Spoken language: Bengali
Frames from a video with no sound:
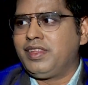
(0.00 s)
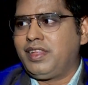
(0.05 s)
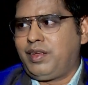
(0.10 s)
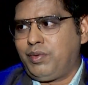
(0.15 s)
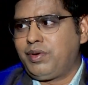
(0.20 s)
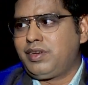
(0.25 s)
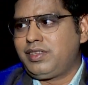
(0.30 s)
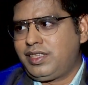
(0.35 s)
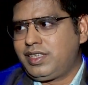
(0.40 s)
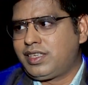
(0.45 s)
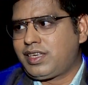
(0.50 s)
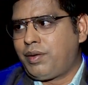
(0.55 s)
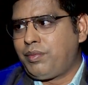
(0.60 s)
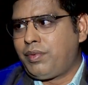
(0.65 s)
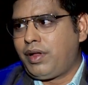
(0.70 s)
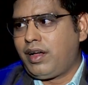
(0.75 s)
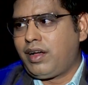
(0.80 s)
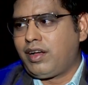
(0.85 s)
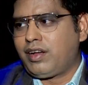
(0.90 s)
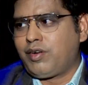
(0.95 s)
এবং যেটা
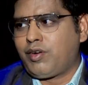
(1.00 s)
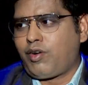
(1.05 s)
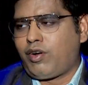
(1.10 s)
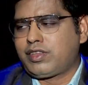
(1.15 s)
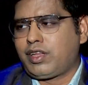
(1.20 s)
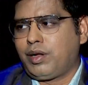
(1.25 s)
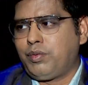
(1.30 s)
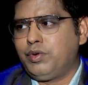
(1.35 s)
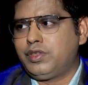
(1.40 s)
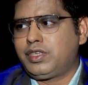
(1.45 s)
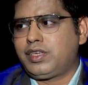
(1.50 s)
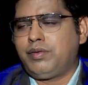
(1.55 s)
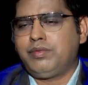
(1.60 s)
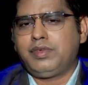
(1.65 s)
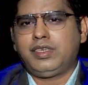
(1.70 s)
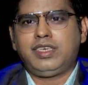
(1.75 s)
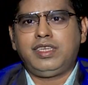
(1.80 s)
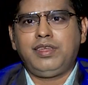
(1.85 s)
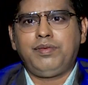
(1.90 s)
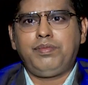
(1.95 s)
আমরা কথা বলছিলাম
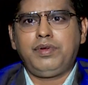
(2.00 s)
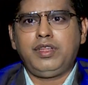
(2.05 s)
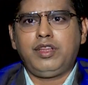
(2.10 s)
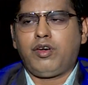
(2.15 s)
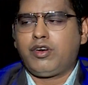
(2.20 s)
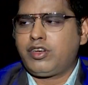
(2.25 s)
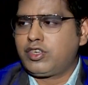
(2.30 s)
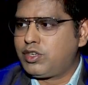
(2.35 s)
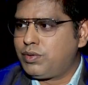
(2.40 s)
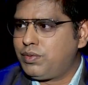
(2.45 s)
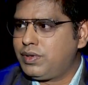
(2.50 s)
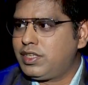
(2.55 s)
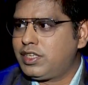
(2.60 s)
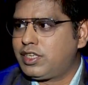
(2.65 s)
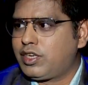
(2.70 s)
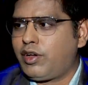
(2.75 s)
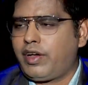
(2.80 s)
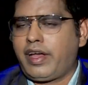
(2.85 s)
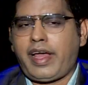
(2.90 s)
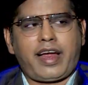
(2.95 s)
যে ডিপ ব্রিদে অনেক সময়
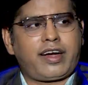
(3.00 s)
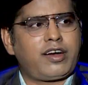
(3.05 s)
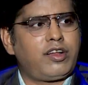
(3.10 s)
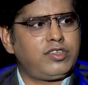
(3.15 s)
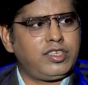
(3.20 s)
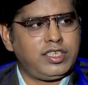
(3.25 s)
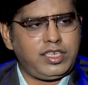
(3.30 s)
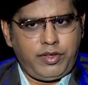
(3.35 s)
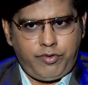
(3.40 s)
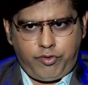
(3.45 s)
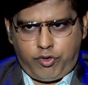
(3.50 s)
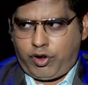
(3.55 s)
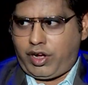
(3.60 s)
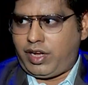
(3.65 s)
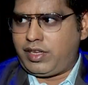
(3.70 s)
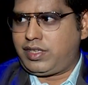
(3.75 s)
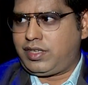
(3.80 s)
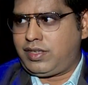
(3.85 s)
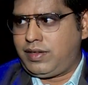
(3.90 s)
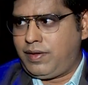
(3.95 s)
যেটা হয় একটা হচ্ছে ডিফোকাস